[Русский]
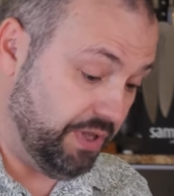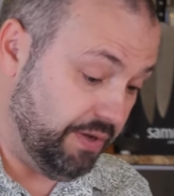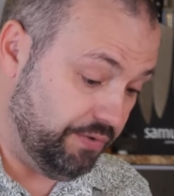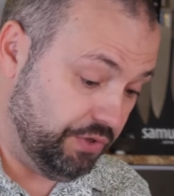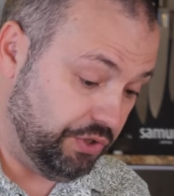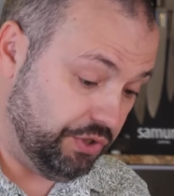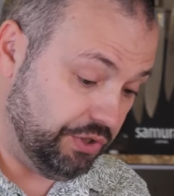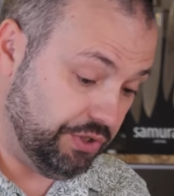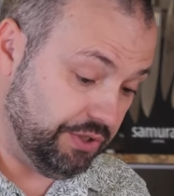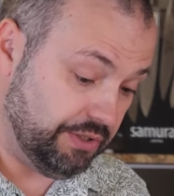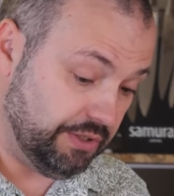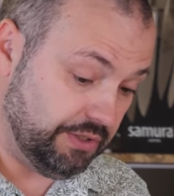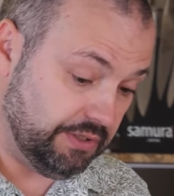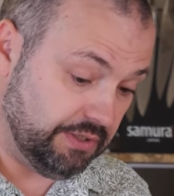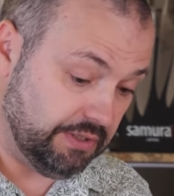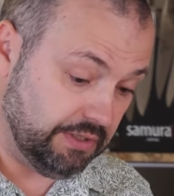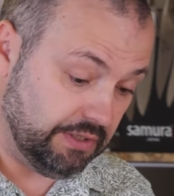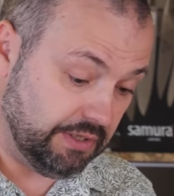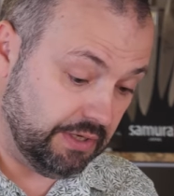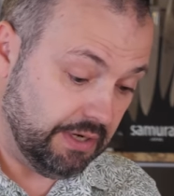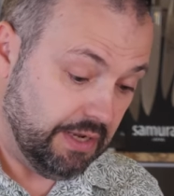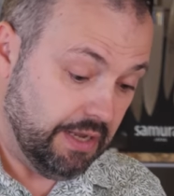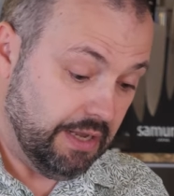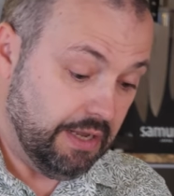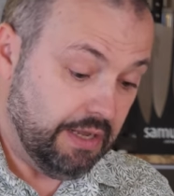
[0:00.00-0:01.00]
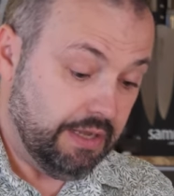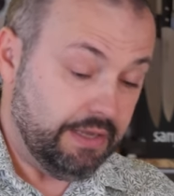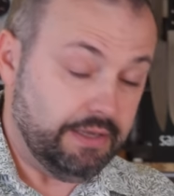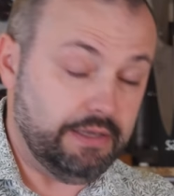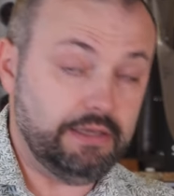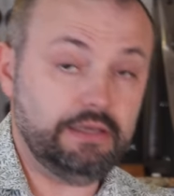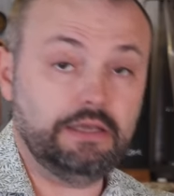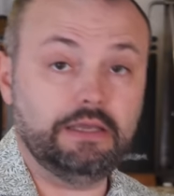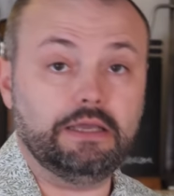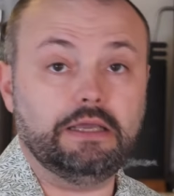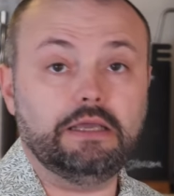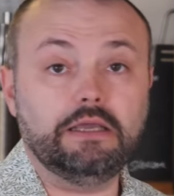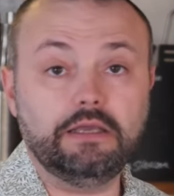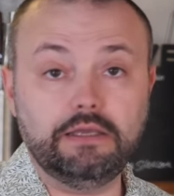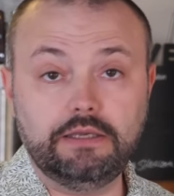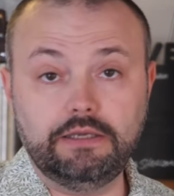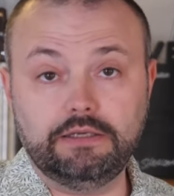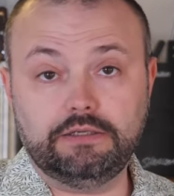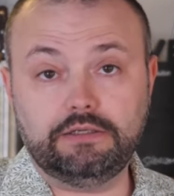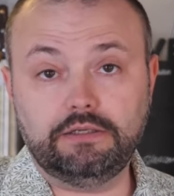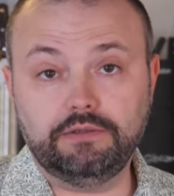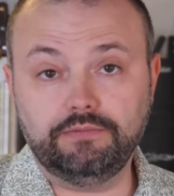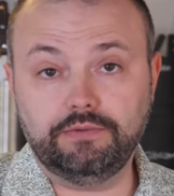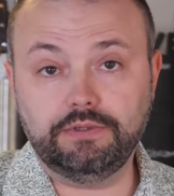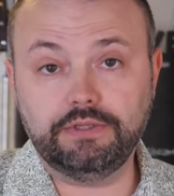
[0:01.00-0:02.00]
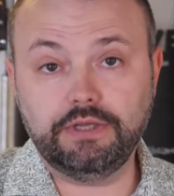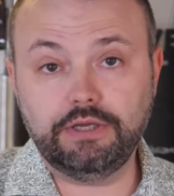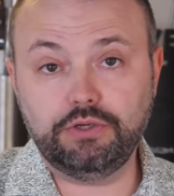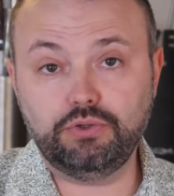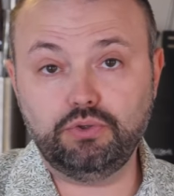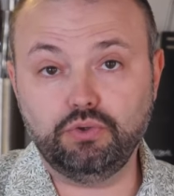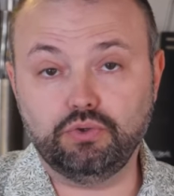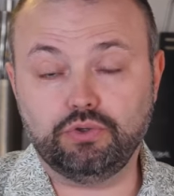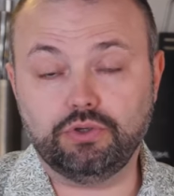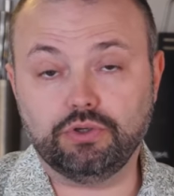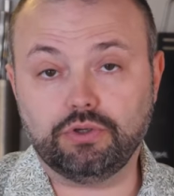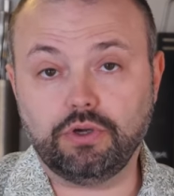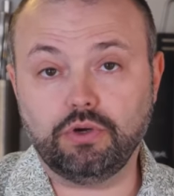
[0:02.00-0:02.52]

плавящийся сыр. И если вы найдете